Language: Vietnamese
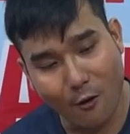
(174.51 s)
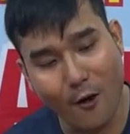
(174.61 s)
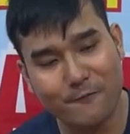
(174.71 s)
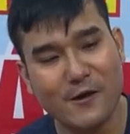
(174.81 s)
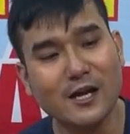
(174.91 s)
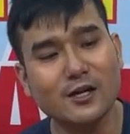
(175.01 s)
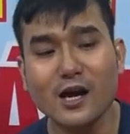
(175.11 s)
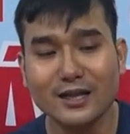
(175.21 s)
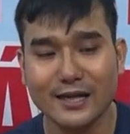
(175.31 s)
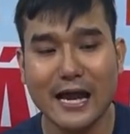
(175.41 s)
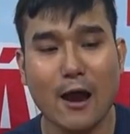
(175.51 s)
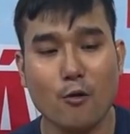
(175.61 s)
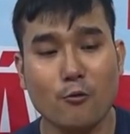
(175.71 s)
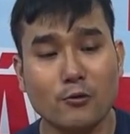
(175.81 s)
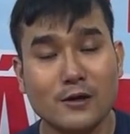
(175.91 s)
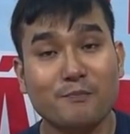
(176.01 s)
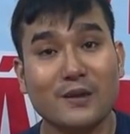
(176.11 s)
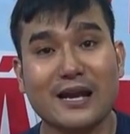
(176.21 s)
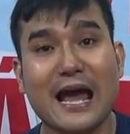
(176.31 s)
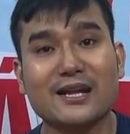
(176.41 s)
Rồi phía trước thì đều
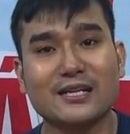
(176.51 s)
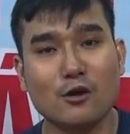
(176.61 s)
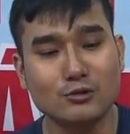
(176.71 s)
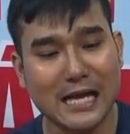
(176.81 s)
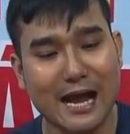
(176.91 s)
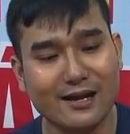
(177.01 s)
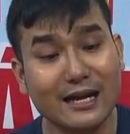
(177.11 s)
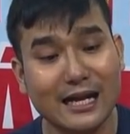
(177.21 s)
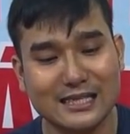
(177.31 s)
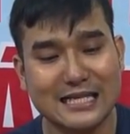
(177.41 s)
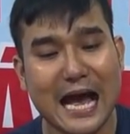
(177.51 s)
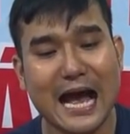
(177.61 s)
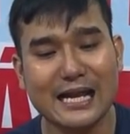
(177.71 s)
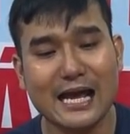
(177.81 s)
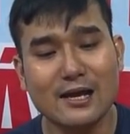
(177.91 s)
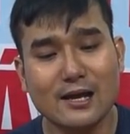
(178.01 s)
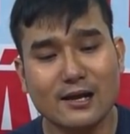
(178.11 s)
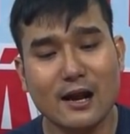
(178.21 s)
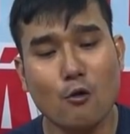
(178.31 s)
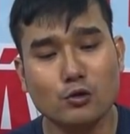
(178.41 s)
đèn chiếu sáng rất là xa nha.
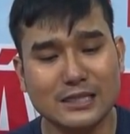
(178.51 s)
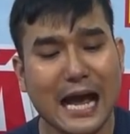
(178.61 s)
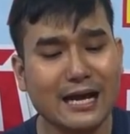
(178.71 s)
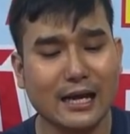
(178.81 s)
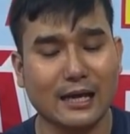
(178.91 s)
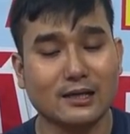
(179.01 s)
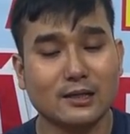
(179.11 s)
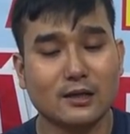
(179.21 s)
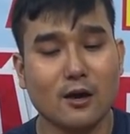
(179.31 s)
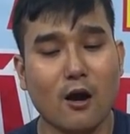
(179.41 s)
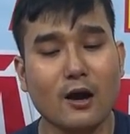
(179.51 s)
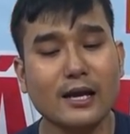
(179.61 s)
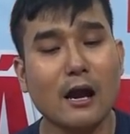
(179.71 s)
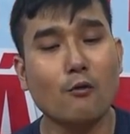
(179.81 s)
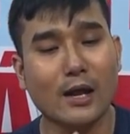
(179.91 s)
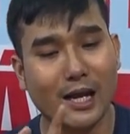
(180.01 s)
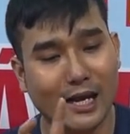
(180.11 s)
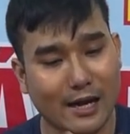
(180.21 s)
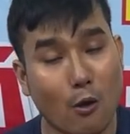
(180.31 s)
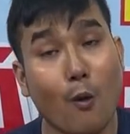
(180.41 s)
Đầu sắt này. Đó, cái đầu này
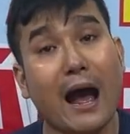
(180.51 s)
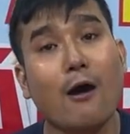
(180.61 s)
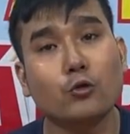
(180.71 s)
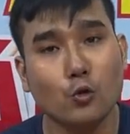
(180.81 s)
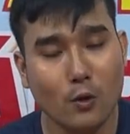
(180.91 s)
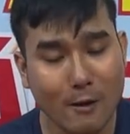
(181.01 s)
là đầu auto